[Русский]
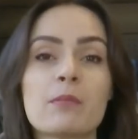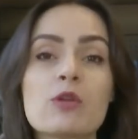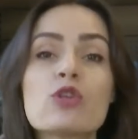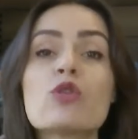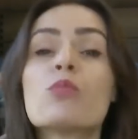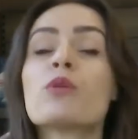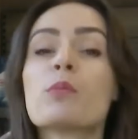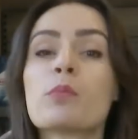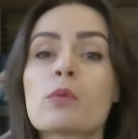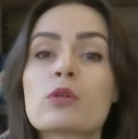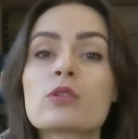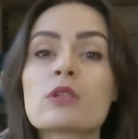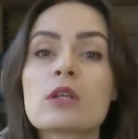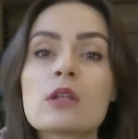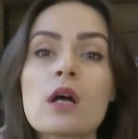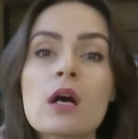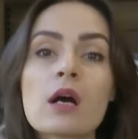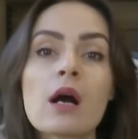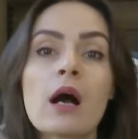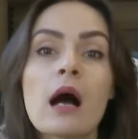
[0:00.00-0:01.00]
Причем не просто
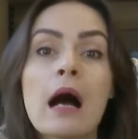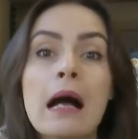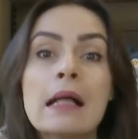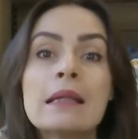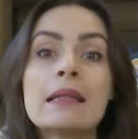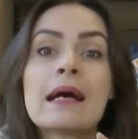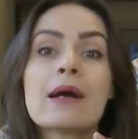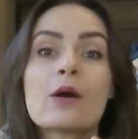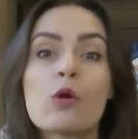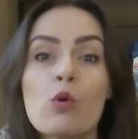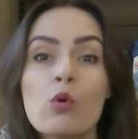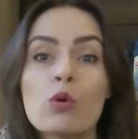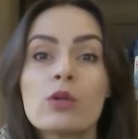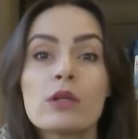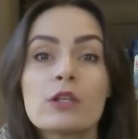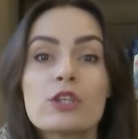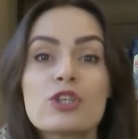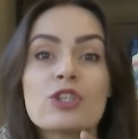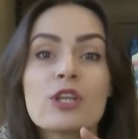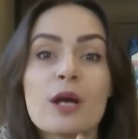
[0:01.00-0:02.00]
так, а на
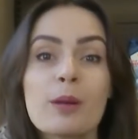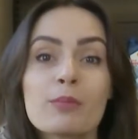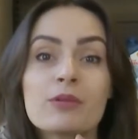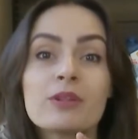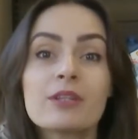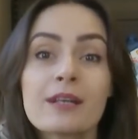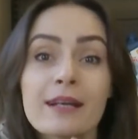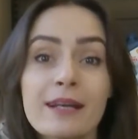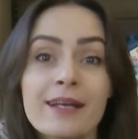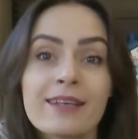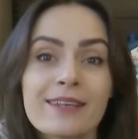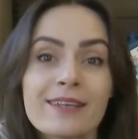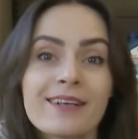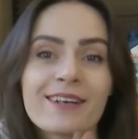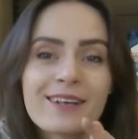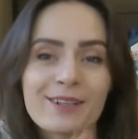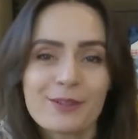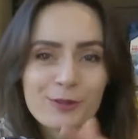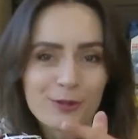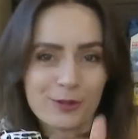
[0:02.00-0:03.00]
гоночном треке,
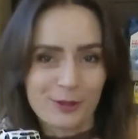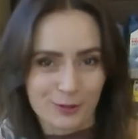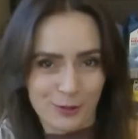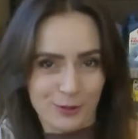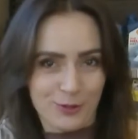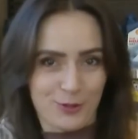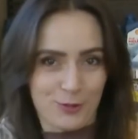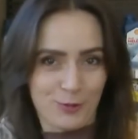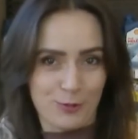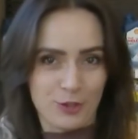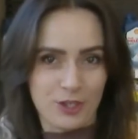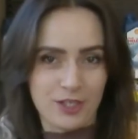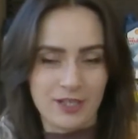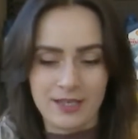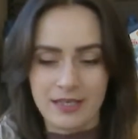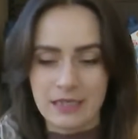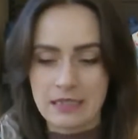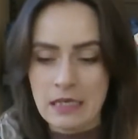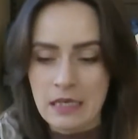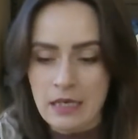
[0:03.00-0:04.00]
который тоже уже
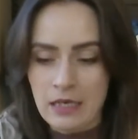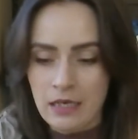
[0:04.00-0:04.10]
есть.